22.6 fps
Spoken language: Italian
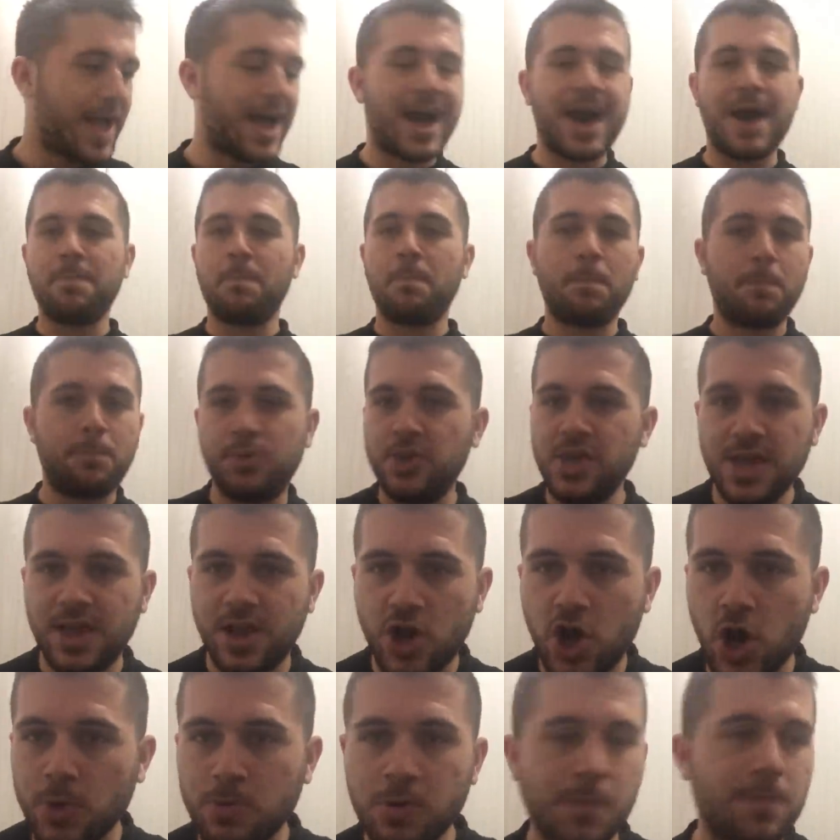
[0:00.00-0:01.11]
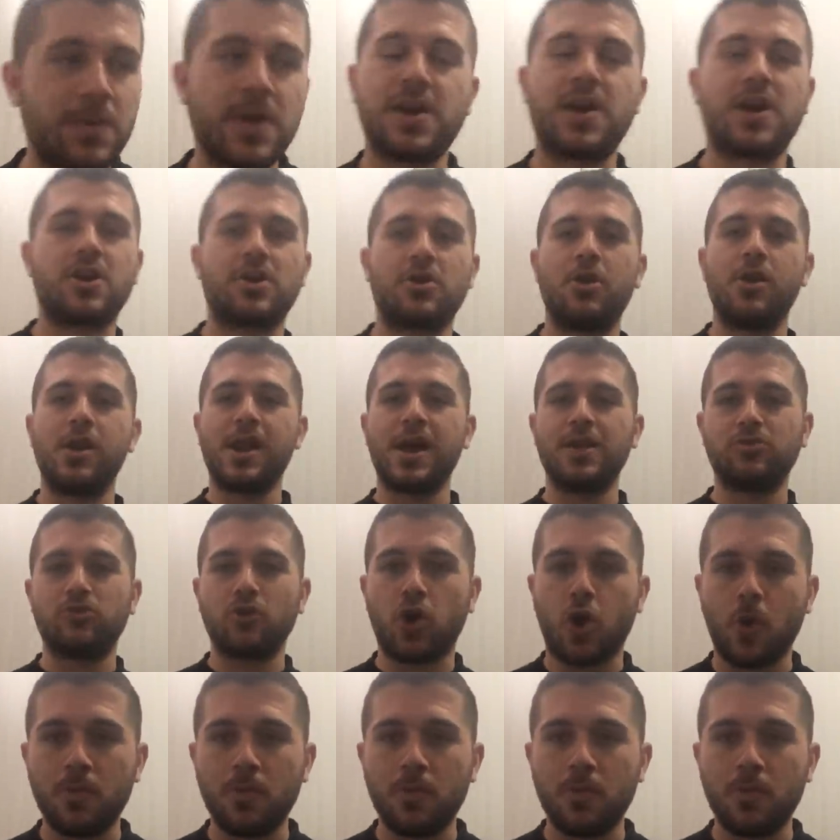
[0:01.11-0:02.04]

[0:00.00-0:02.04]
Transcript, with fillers: a picco, proprio è crollato